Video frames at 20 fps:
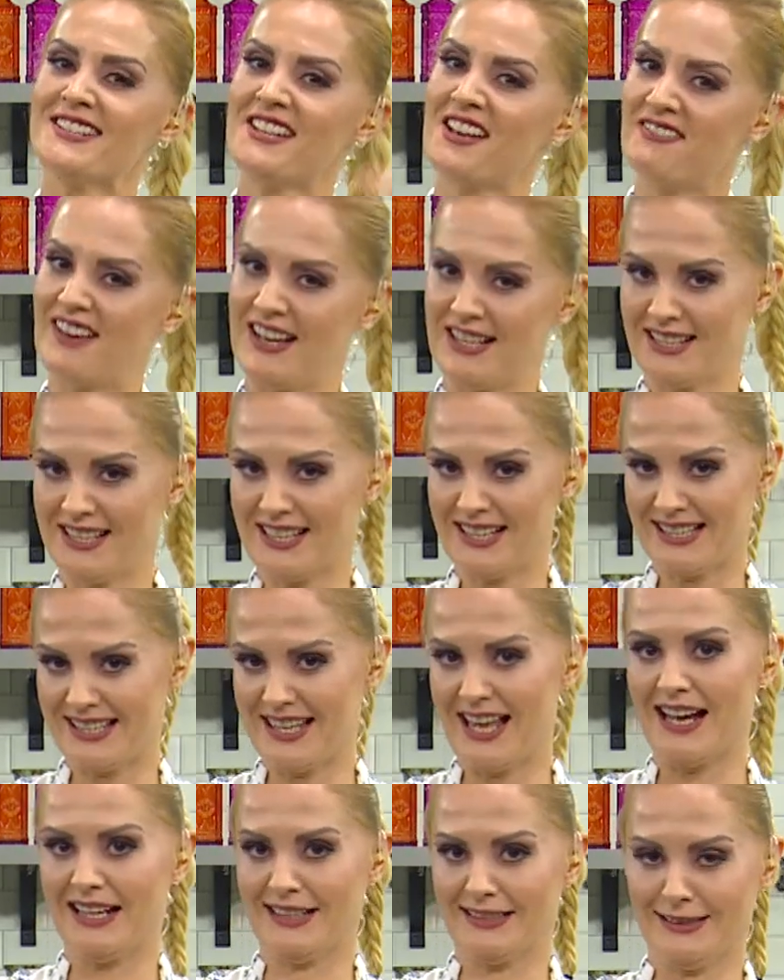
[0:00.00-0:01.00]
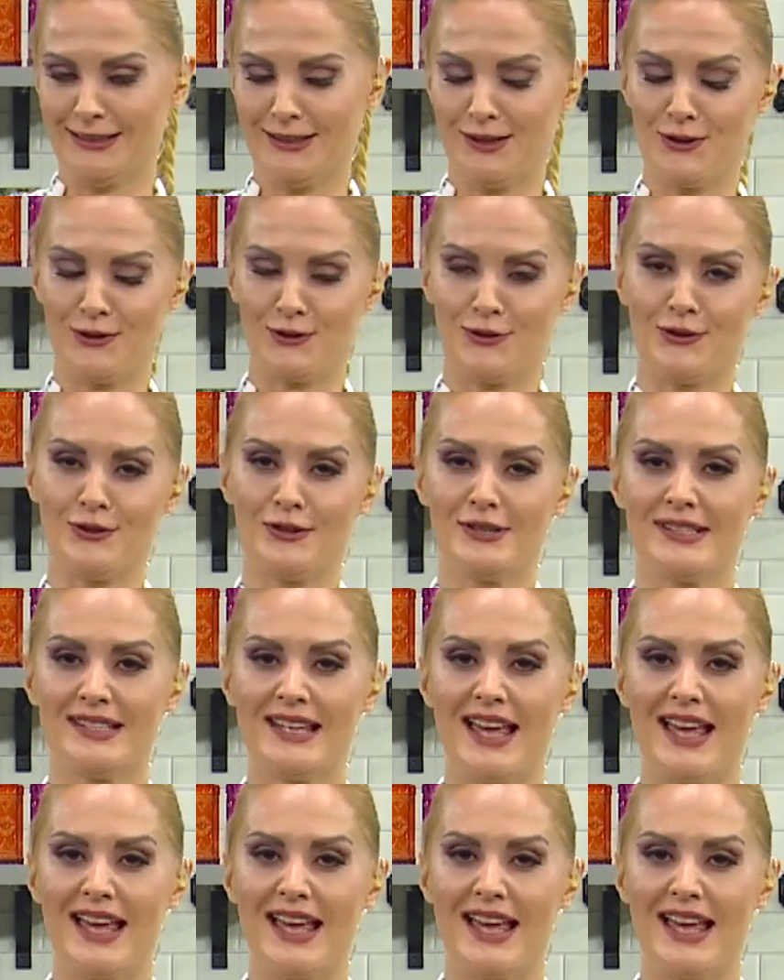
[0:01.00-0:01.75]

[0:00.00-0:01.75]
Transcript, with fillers: yavaş hızı arttırıyorsunuz.